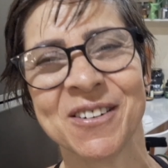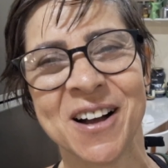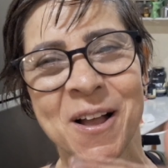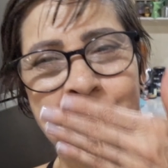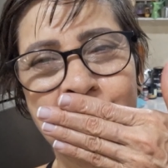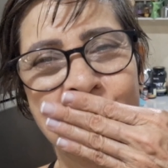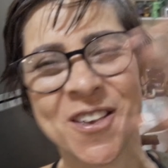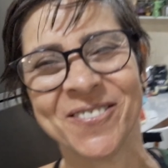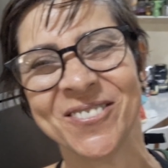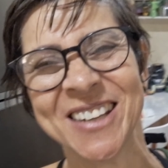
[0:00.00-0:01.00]
ó.
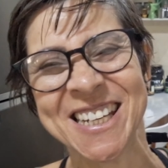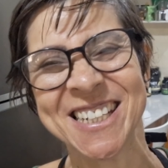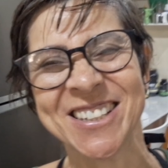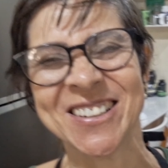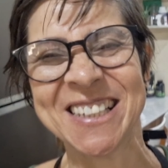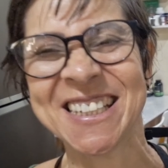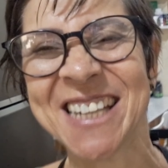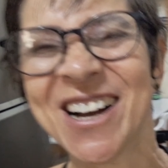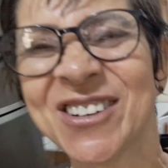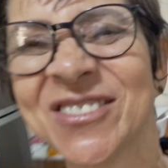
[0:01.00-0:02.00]
Beijo,
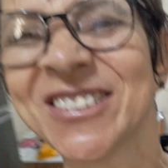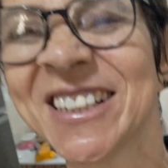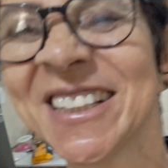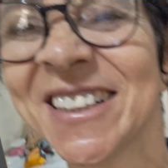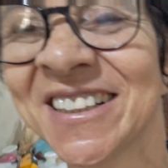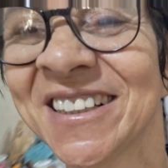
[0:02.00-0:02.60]
tchau, fui!